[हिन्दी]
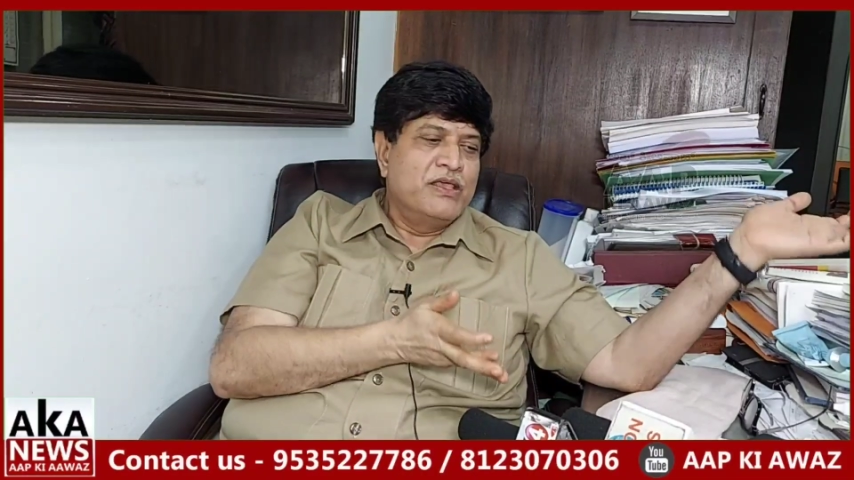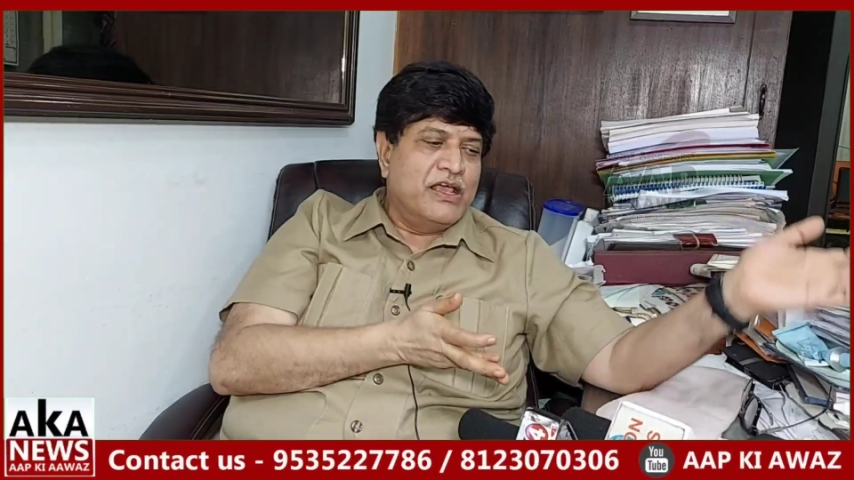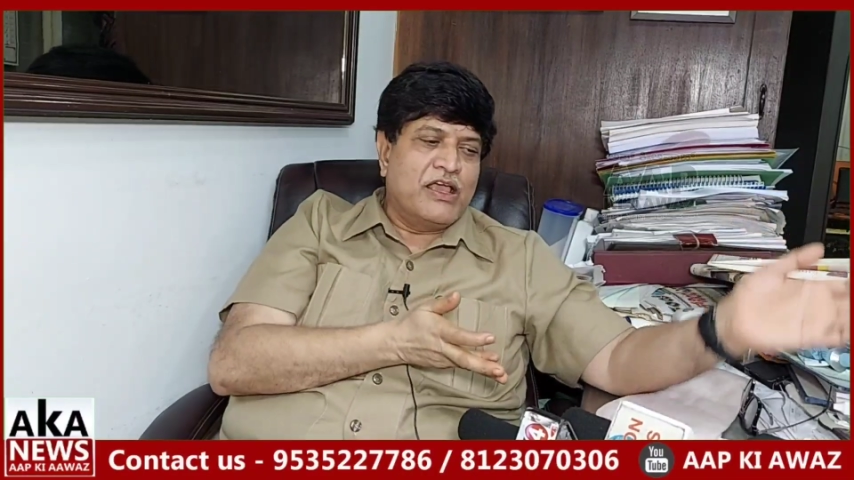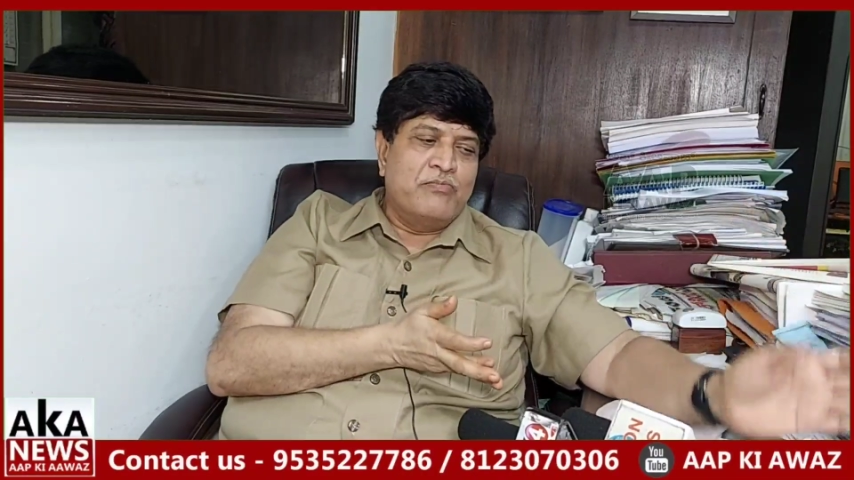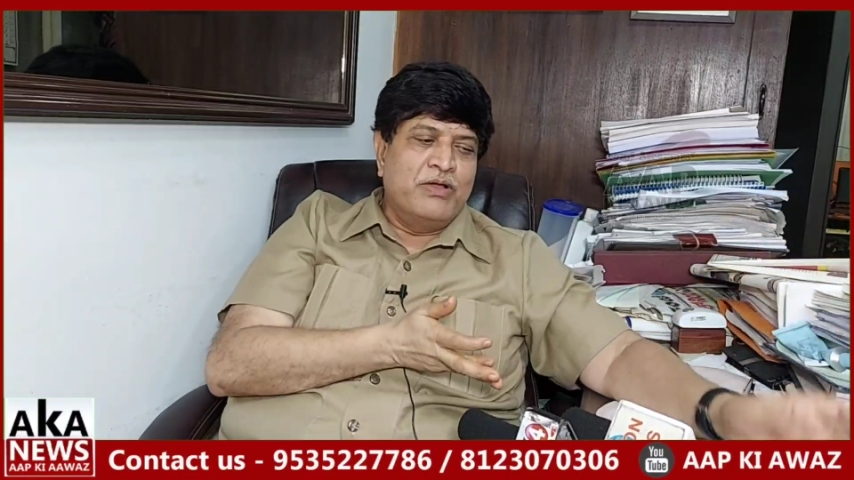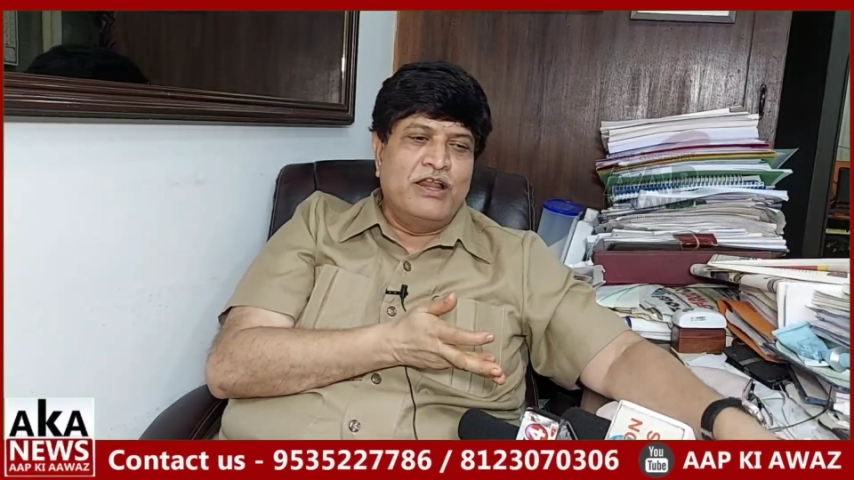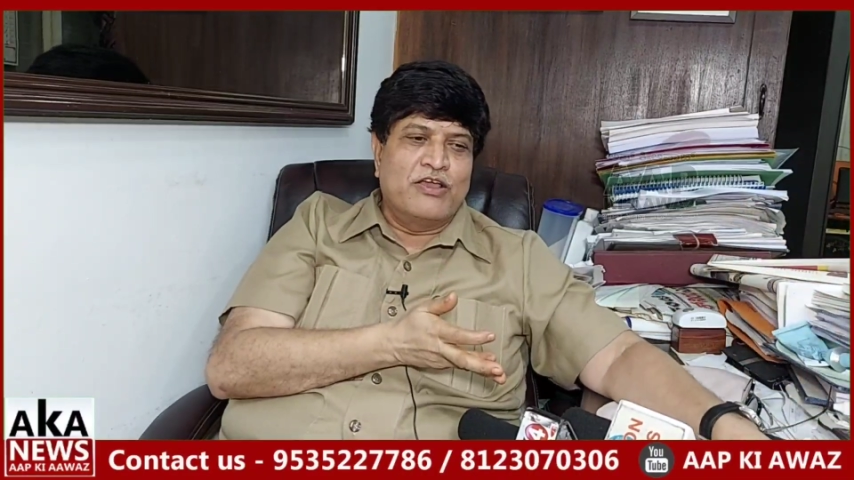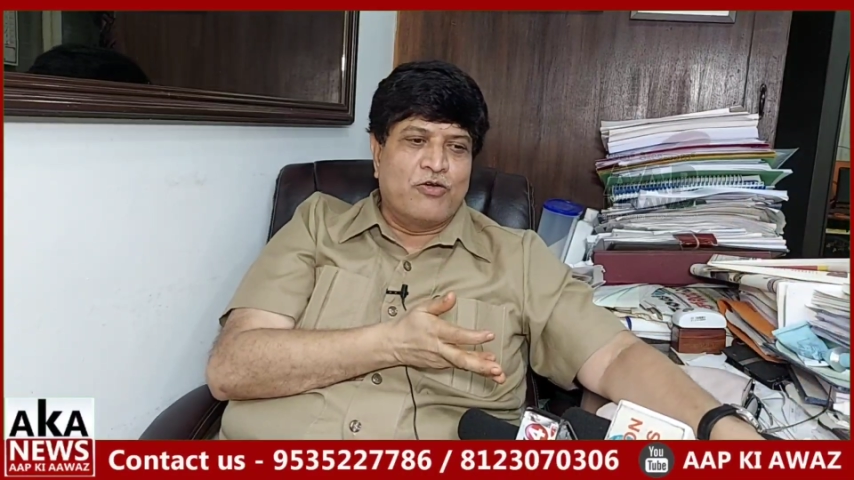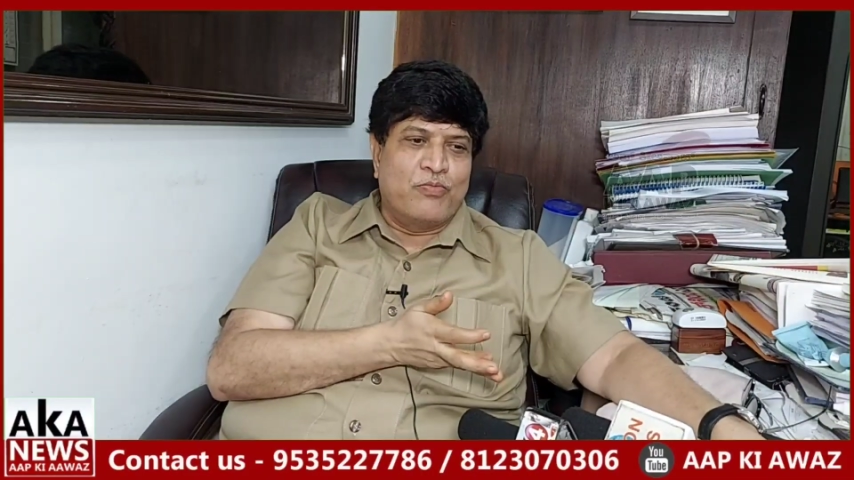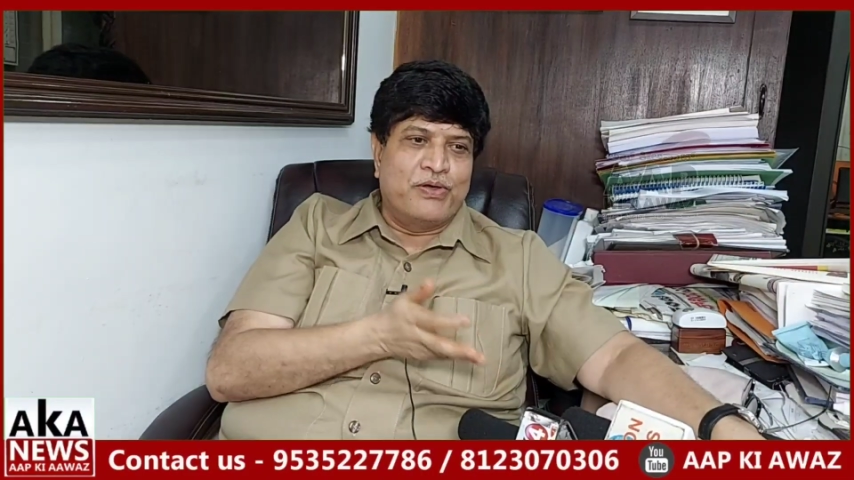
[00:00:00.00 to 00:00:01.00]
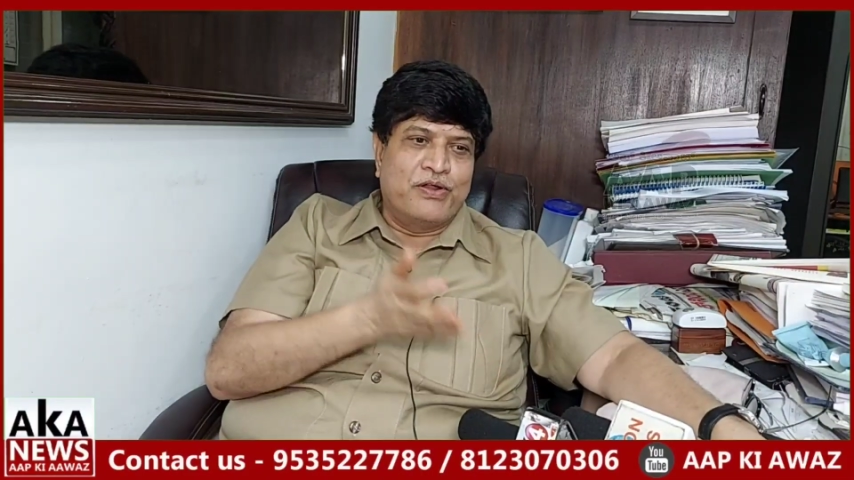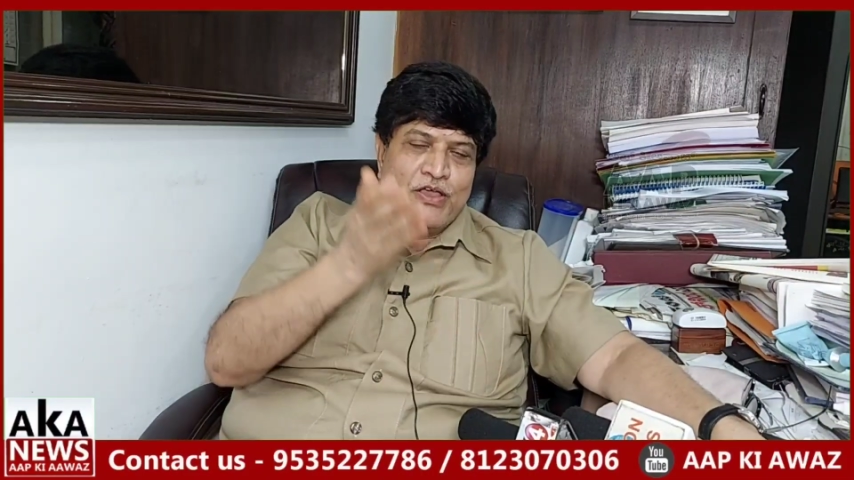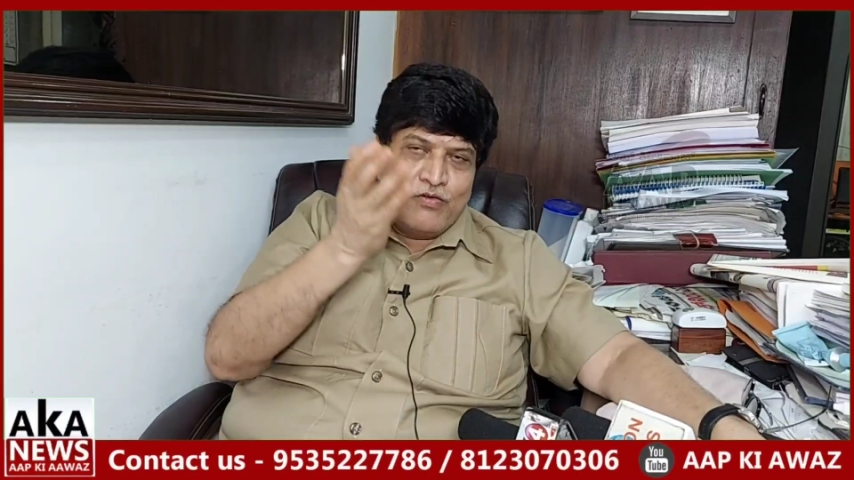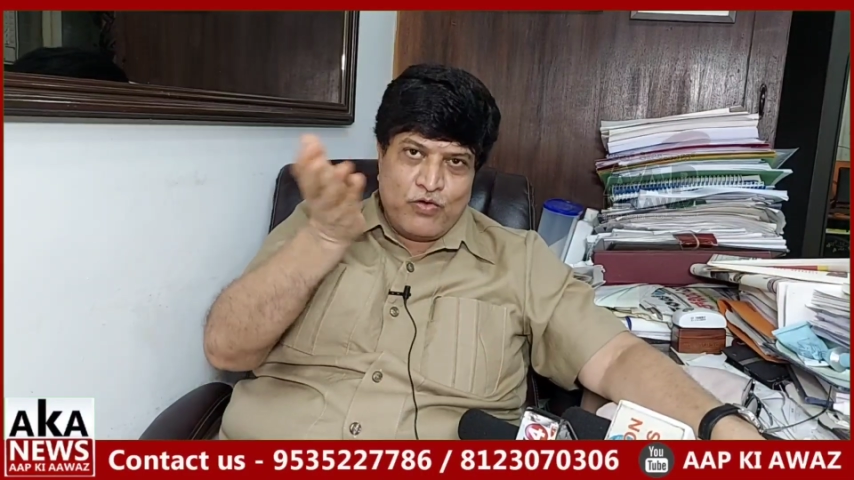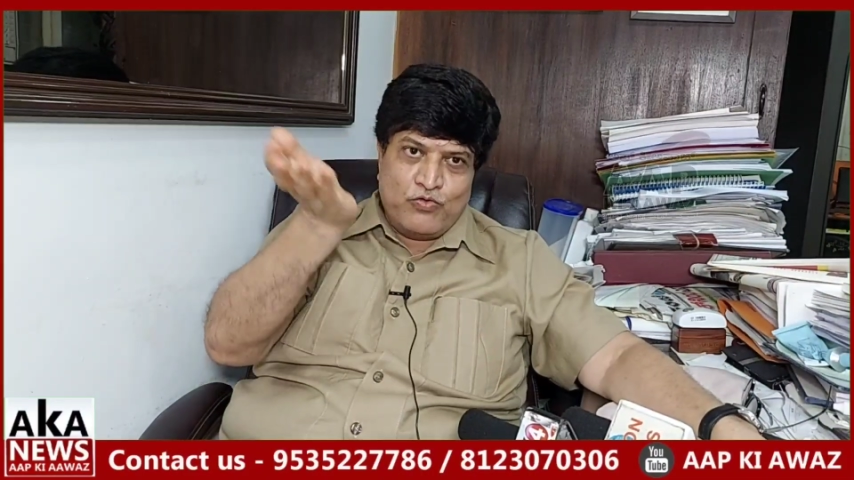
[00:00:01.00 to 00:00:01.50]
एक एम के ऊपर
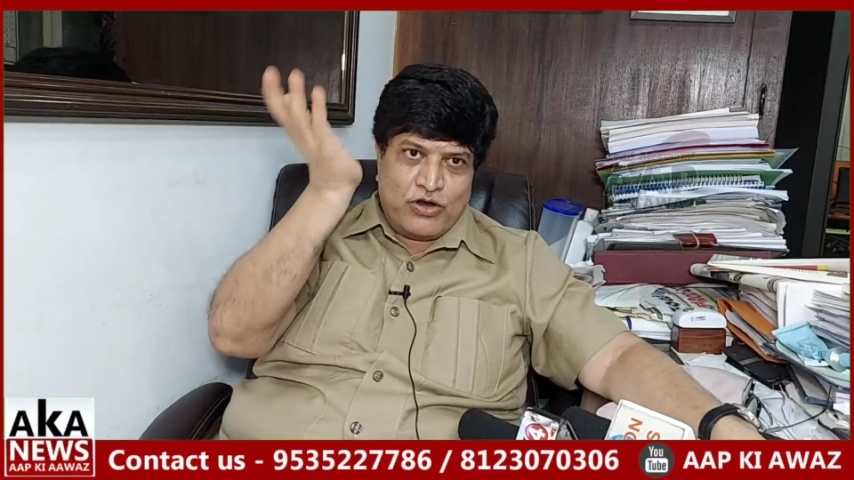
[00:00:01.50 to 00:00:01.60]
वो